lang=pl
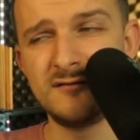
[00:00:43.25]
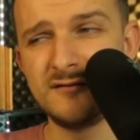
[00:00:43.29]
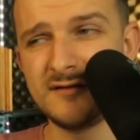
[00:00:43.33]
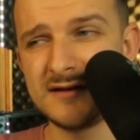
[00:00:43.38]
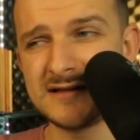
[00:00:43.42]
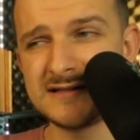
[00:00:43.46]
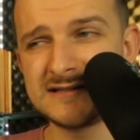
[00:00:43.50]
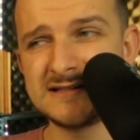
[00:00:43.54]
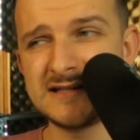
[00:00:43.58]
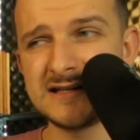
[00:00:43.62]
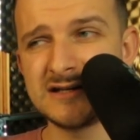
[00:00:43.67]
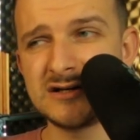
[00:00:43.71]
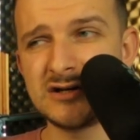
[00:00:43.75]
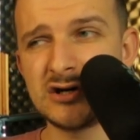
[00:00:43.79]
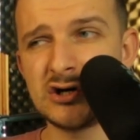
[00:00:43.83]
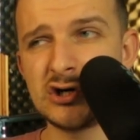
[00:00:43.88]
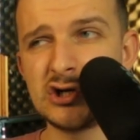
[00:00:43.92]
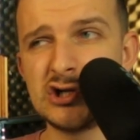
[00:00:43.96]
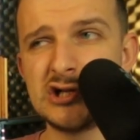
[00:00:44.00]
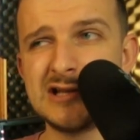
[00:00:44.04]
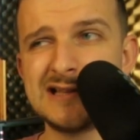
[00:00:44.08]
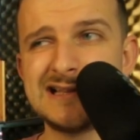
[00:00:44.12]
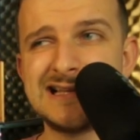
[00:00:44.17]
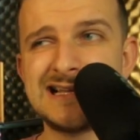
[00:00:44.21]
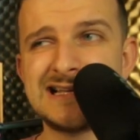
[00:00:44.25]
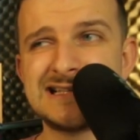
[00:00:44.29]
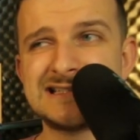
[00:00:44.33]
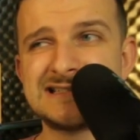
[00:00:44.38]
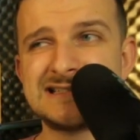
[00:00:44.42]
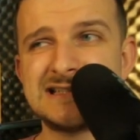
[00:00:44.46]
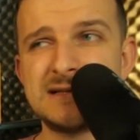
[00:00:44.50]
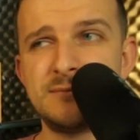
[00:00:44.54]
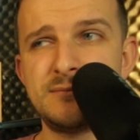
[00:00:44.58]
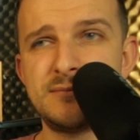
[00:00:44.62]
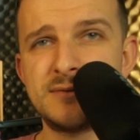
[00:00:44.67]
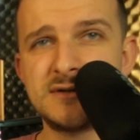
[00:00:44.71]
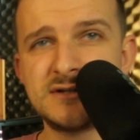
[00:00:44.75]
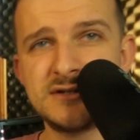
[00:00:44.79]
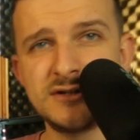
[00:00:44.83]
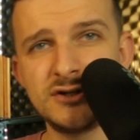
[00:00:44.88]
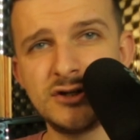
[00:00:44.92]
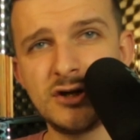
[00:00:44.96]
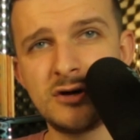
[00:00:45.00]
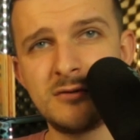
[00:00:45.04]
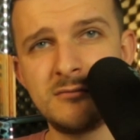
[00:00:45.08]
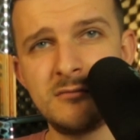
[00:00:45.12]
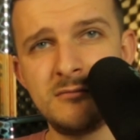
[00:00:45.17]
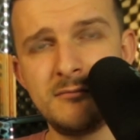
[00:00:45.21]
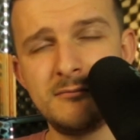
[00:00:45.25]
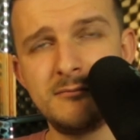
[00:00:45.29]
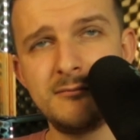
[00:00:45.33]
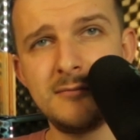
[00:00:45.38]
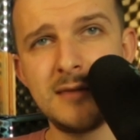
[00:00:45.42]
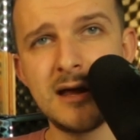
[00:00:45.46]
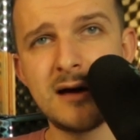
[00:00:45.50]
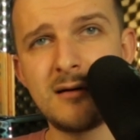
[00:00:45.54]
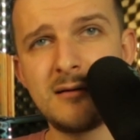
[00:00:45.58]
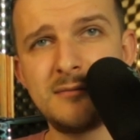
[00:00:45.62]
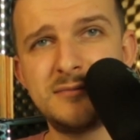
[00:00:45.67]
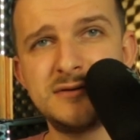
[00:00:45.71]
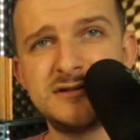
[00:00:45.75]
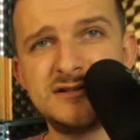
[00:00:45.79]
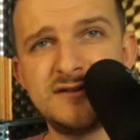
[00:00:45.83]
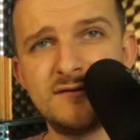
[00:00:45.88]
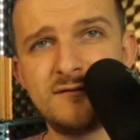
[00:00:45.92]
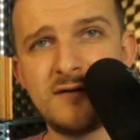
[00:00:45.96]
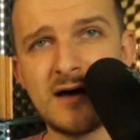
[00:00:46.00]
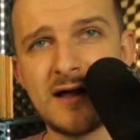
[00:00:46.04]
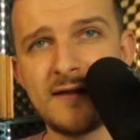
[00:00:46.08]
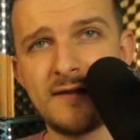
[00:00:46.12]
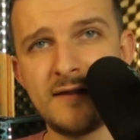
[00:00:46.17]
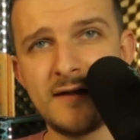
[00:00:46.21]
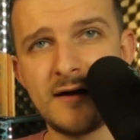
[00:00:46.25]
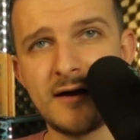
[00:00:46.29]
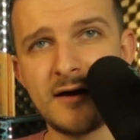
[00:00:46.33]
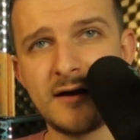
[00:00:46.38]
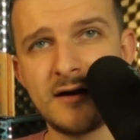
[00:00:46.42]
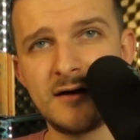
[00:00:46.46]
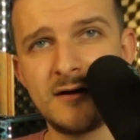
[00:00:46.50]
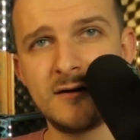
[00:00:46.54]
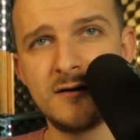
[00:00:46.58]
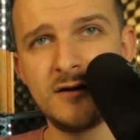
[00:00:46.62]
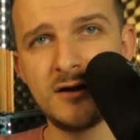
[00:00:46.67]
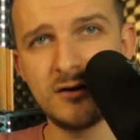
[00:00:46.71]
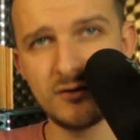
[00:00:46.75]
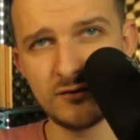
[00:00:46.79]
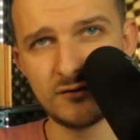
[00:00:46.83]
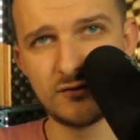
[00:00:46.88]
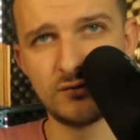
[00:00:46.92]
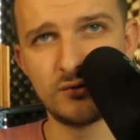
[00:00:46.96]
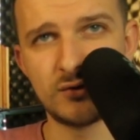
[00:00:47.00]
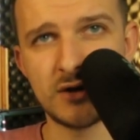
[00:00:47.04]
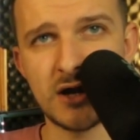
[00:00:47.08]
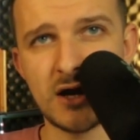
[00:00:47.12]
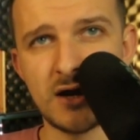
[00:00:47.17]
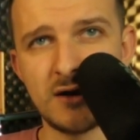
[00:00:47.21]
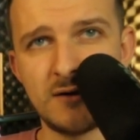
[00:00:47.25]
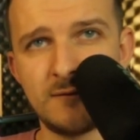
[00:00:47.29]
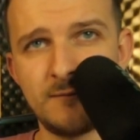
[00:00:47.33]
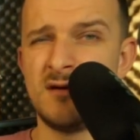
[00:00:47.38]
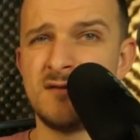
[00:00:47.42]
więc jego następczynią miała być Wanda, jego córa.